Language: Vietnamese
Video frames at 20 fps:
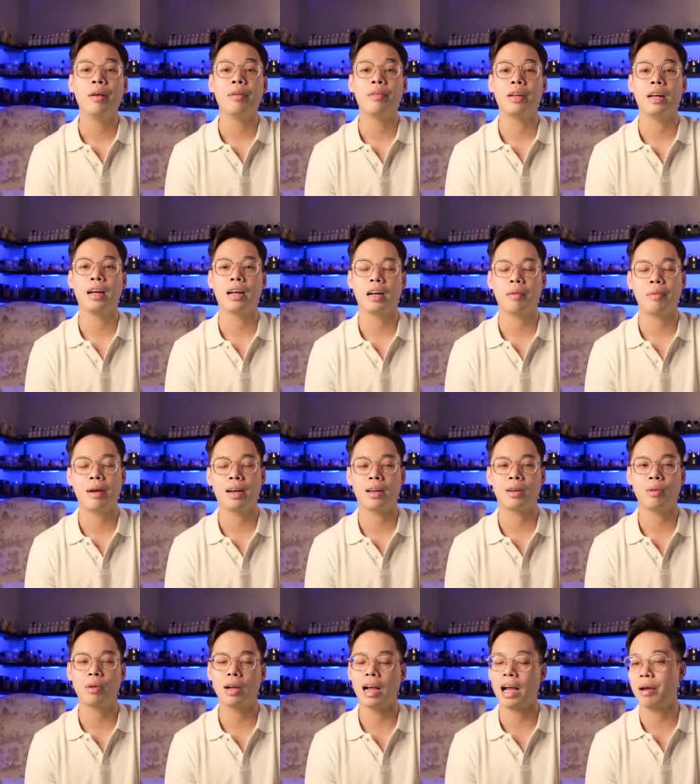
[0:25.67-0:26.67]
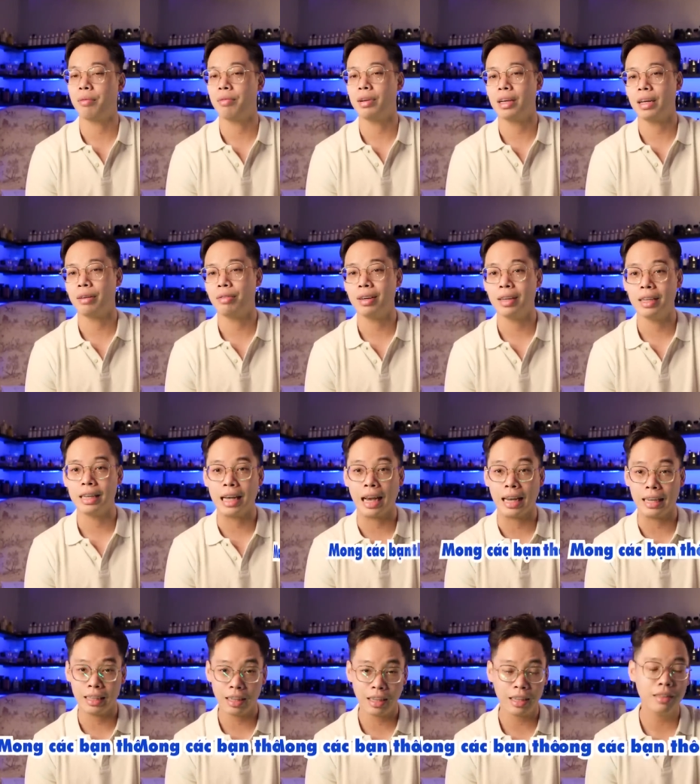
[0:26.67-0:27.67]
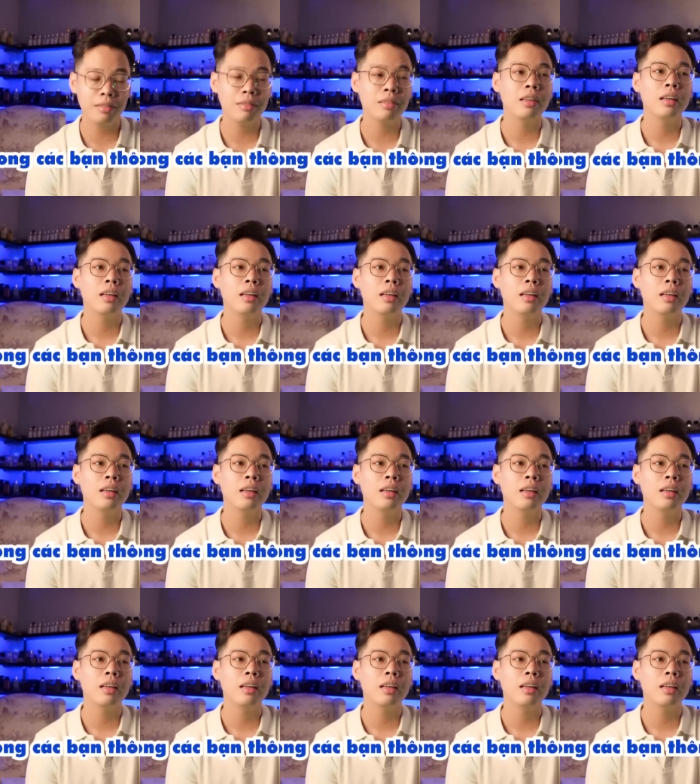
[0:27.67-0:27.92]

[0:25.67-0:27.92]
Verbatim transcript: và các bạn thông cảm về cái phần hình ảnh nhá.